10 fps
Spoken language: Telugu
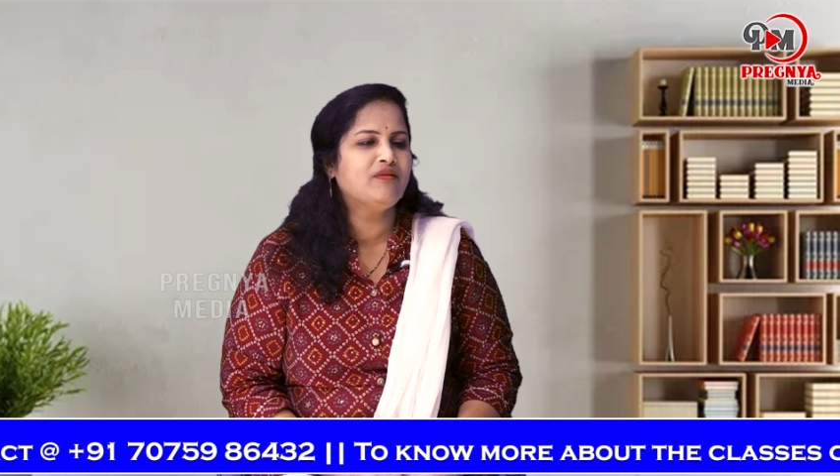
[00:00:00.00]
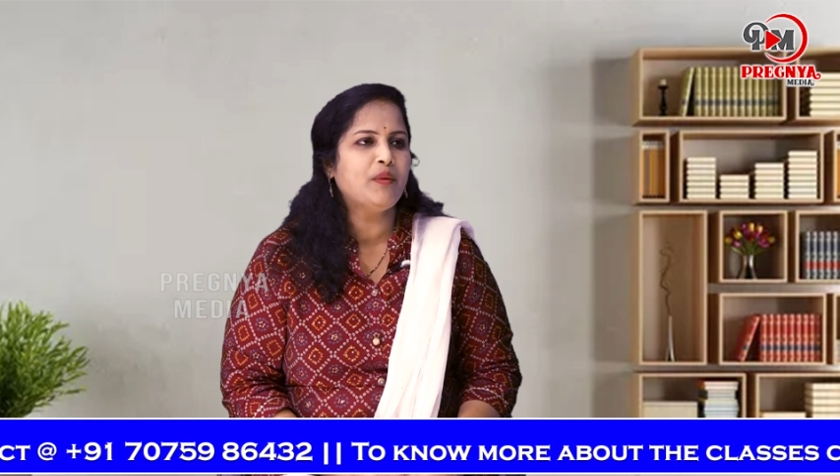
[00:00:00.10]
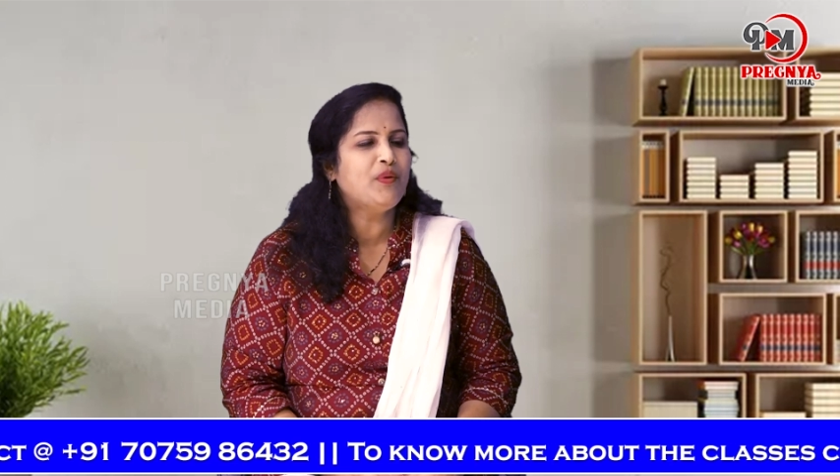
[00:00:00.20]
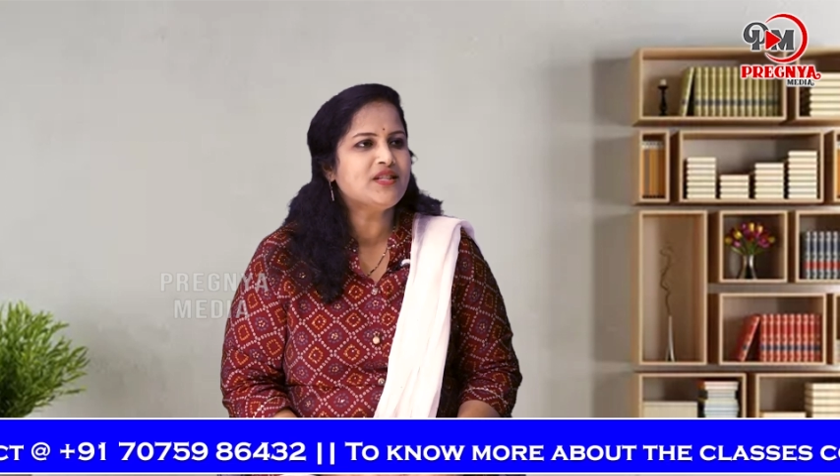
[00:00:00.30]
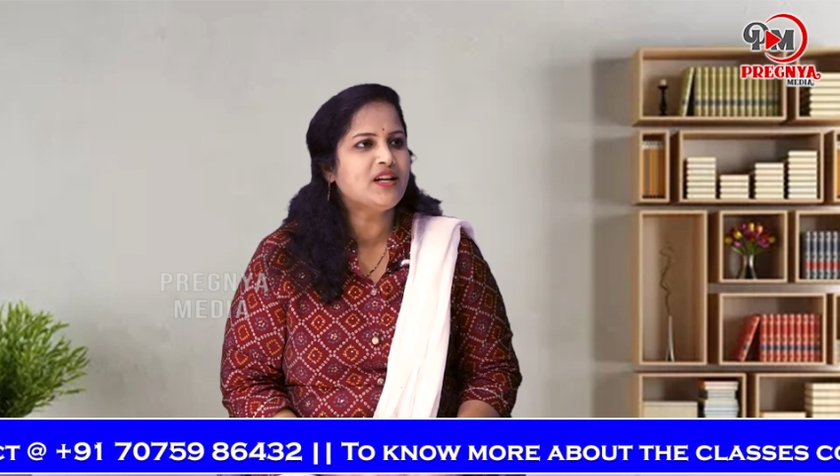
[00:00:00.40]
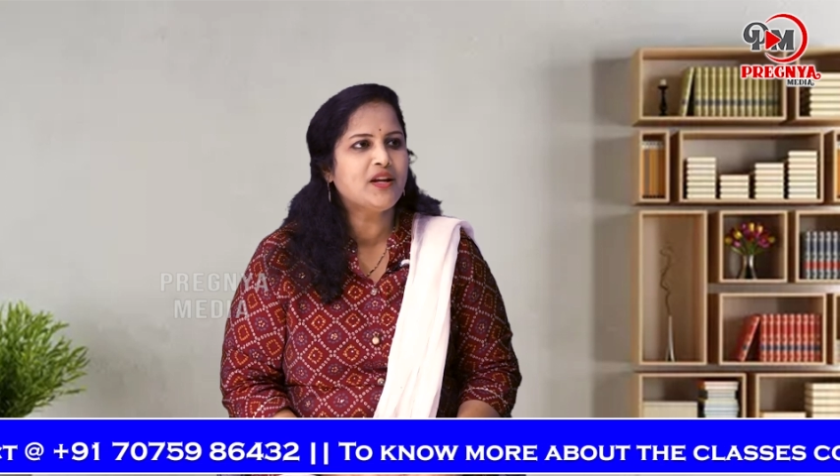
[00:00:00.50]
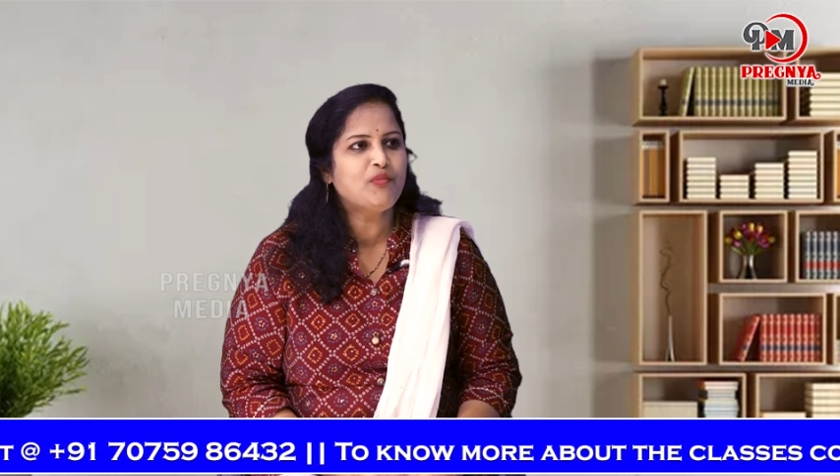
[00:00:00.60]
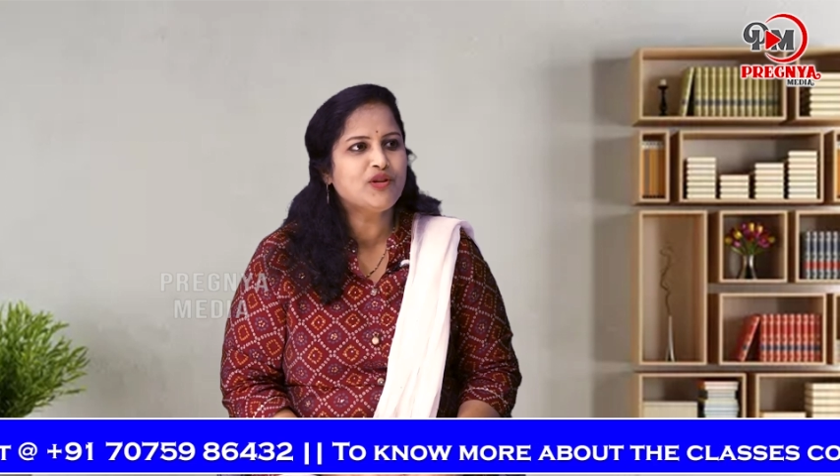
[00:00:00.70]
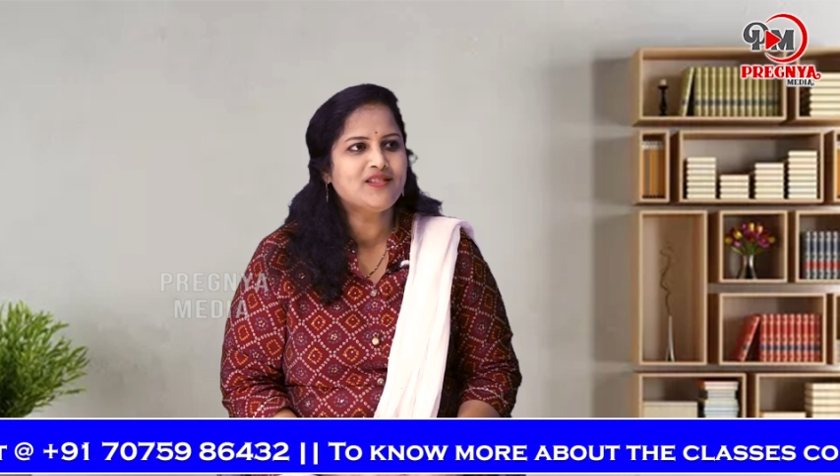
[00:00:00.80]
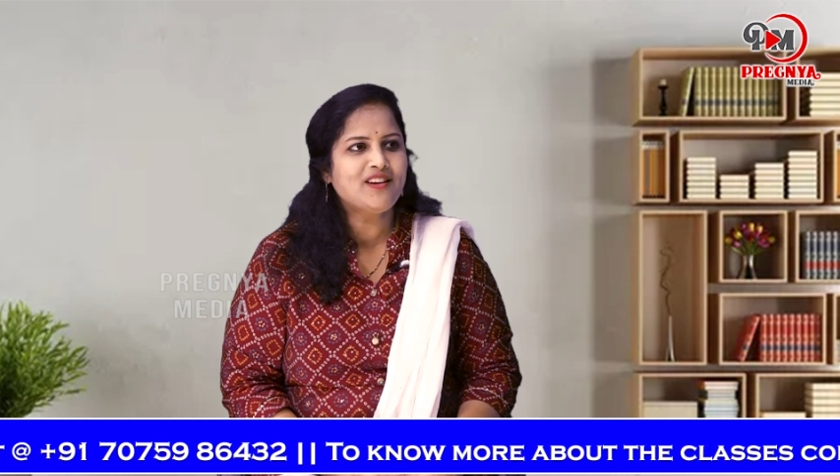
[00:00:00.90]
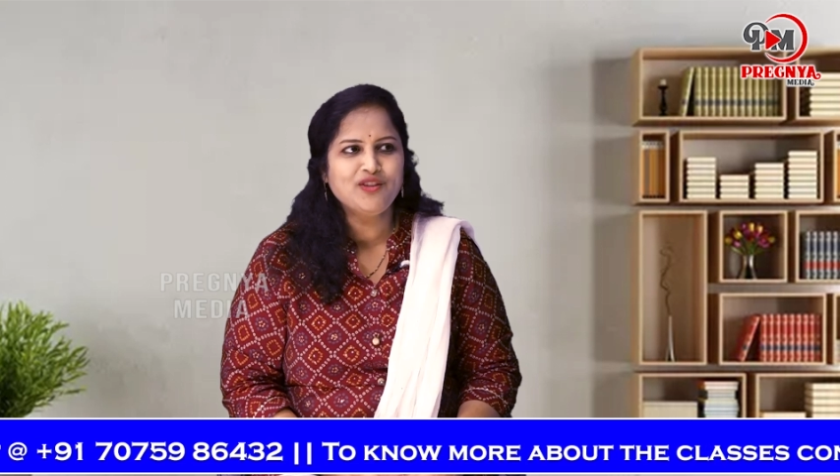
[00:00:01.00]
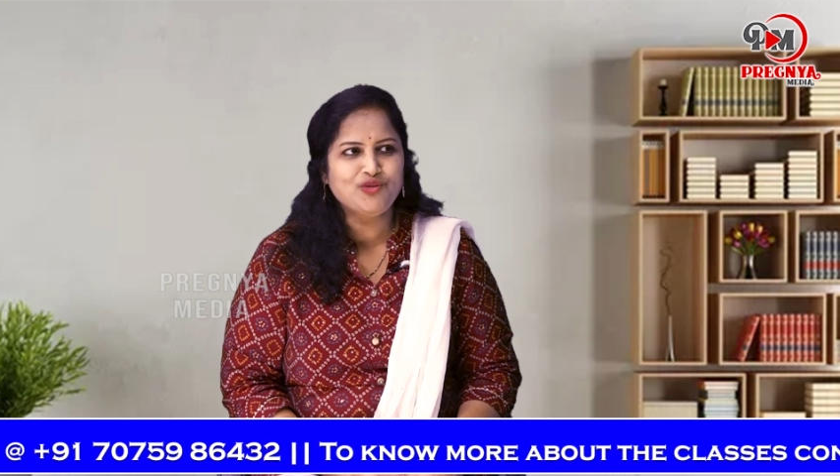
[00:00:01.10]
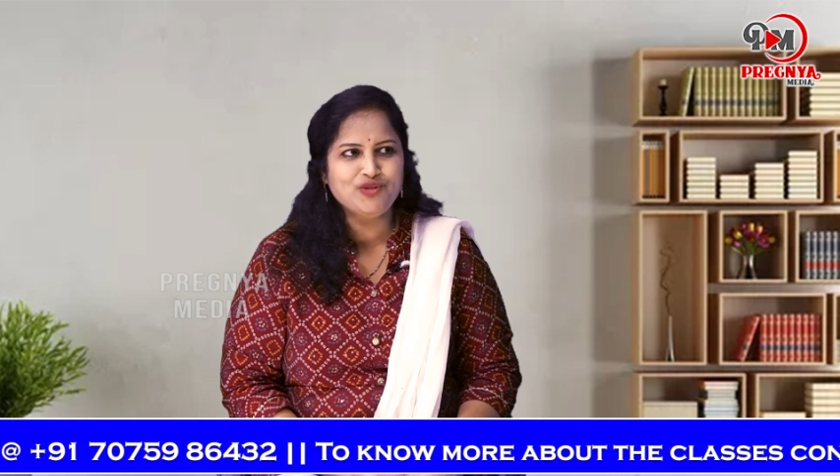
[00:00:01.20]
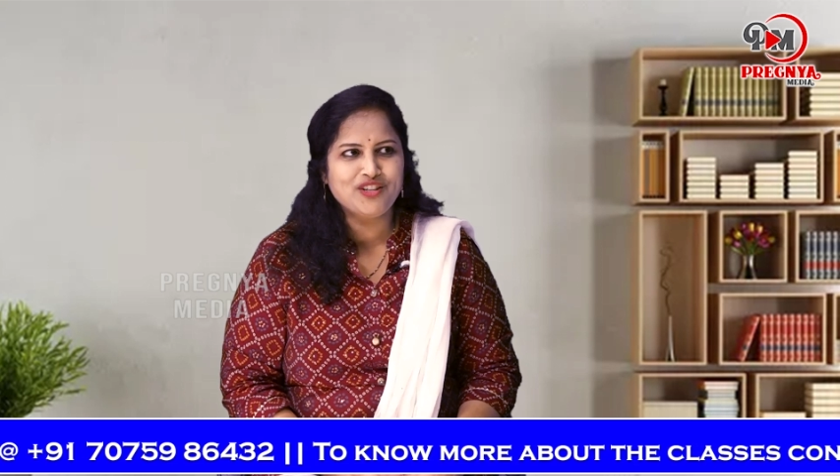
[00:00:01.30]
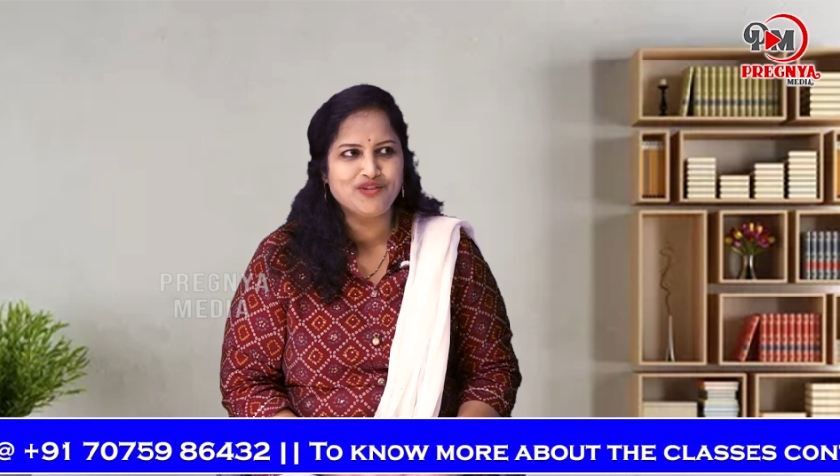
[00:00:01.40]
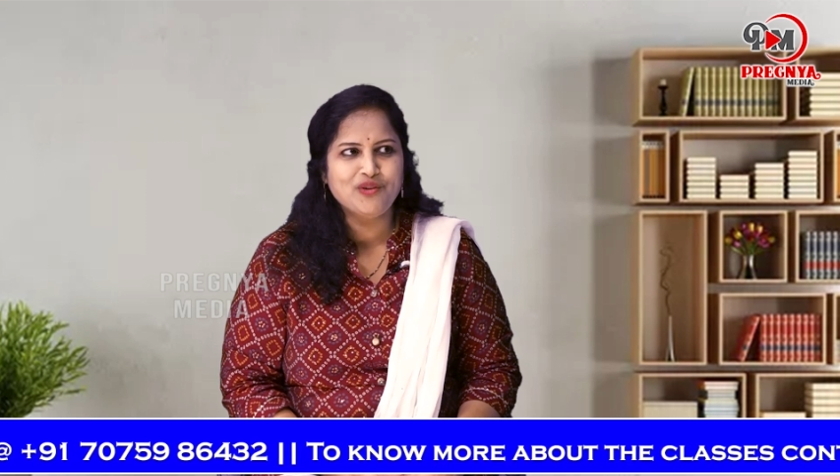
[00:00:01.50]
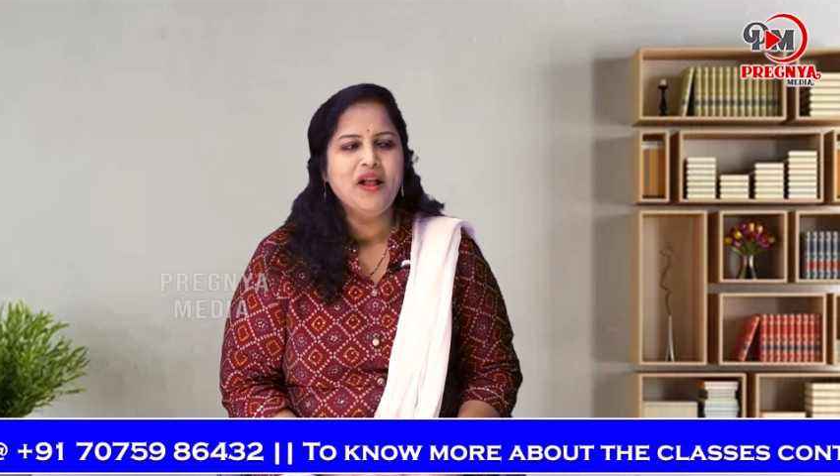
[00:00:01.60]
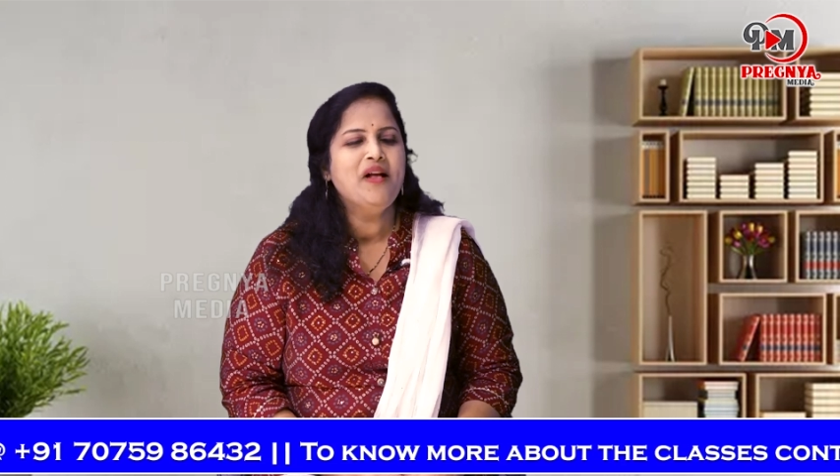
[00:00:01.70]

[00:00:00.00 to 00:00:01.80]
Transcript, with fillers: ఎప్పుడు ఇస్తారు ఎప్పుడు ఇస్తారు అంటూ ఉంటారు